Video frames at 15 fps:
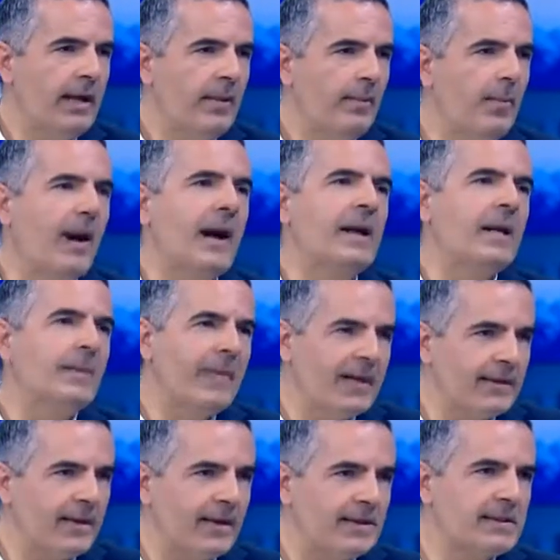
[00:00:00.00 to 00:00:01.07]

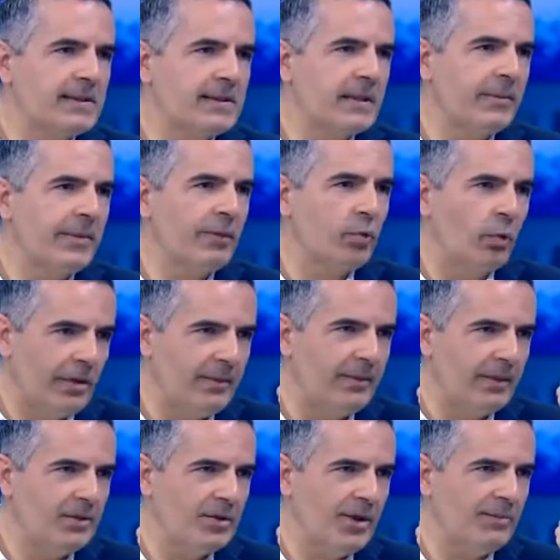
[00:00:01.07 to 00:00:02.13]
parlamenter sisteme
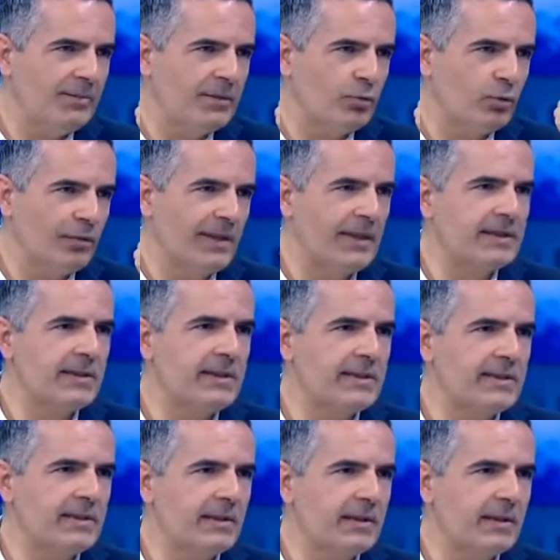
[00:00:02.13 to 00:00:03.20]
dönebilecek mi Türkiye?
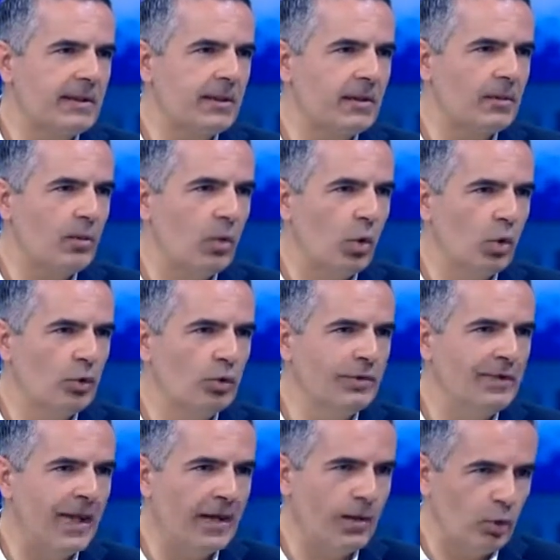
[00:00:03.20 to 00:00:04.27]
Siz
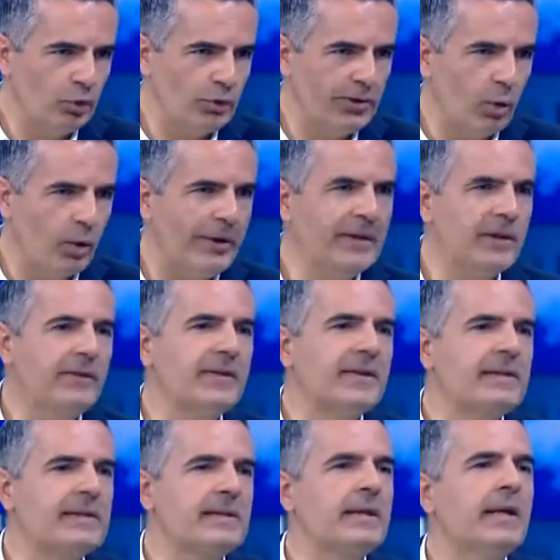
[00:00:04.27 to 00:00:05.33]
onun onu o
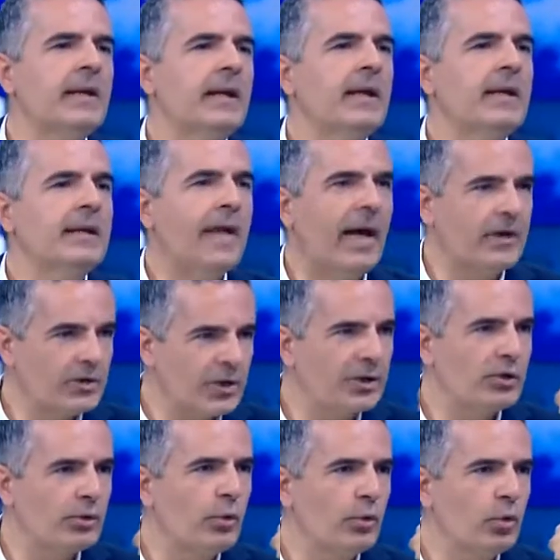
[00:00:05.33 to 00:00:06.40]
hedefinizi eh.
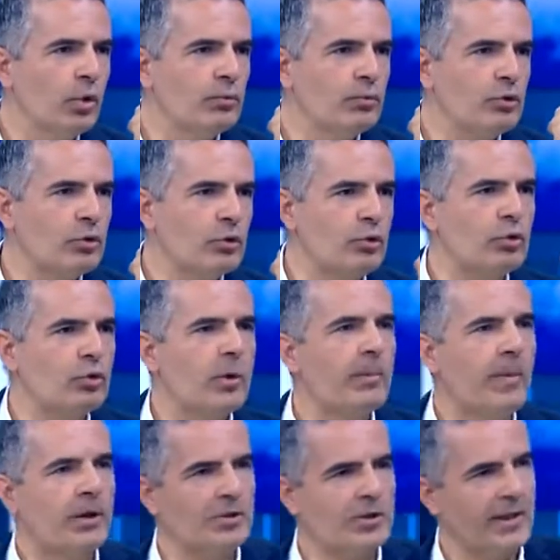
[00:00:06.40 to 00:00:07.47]
gerçekçi görüyor musunuz?
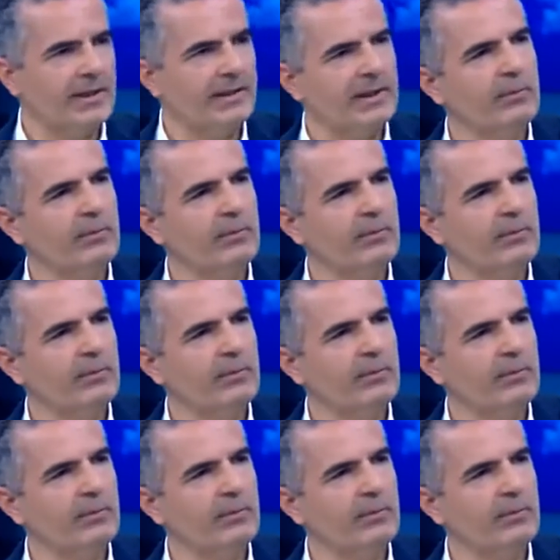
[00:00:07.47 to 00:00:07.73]
Başkanlık